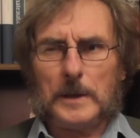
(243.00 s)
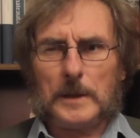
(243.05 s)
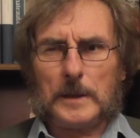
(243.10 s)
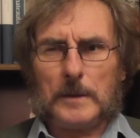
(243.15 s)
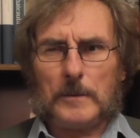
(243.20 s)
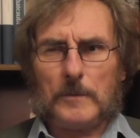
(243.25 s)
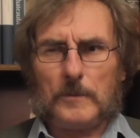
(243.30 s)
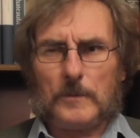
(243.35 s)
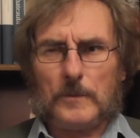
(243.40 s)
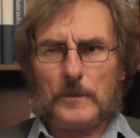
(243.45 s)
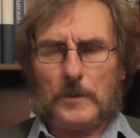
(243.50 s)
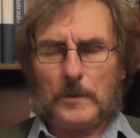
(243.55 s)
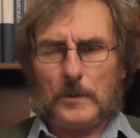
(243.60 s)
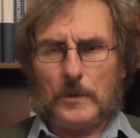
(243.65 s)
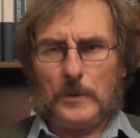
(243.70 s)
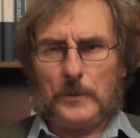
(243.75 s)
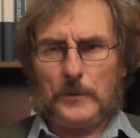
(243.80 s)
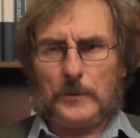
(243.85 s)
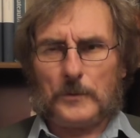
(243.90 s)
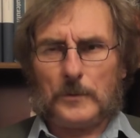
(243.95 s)
na
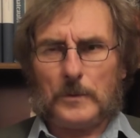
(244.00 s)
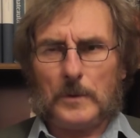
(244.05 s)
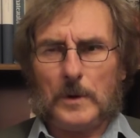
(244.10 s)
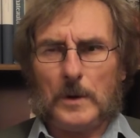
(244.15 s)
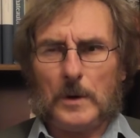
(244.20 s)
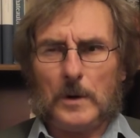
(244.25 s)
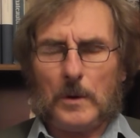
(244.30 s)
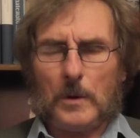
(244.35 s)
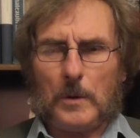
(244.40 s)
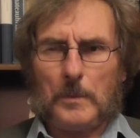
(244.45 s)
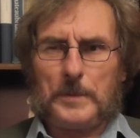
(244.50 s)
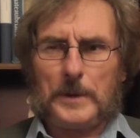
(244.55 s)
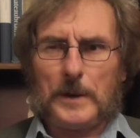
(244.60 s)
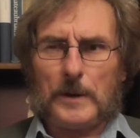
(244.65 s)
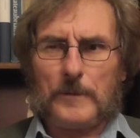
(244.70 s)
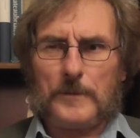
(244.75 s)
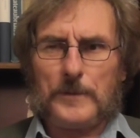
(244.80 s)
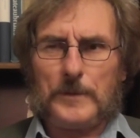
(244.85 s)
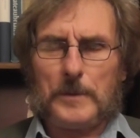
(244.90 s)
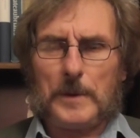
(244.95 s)
ogrójcu,
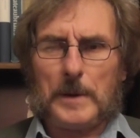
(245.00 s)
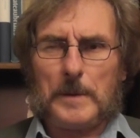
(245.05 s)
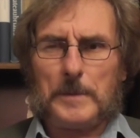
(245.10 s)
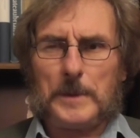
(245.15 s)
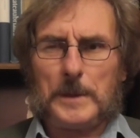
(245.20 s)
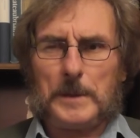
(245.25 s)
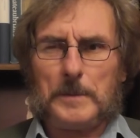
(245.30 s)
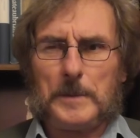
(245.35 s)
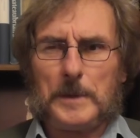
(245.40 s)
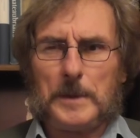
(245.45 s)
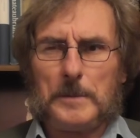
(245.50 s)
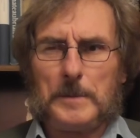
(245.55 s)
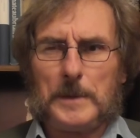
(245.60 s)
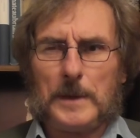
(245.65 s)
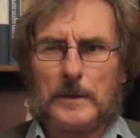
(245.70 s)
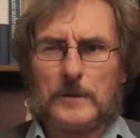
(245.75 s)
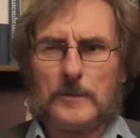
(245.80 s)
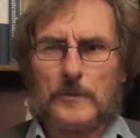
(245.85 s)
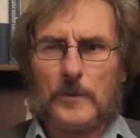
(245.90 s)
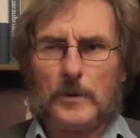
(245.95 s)
objawiłem im
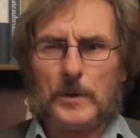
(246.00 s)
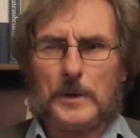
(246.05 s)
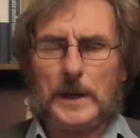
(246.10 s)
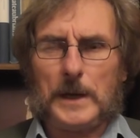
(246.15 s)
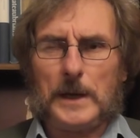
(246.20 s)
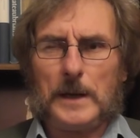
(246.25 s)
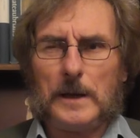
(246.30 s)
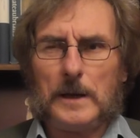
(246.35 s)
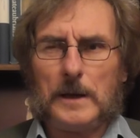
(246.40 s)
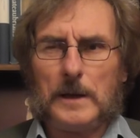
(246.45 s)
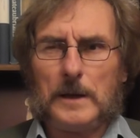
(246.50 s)
imię Twoje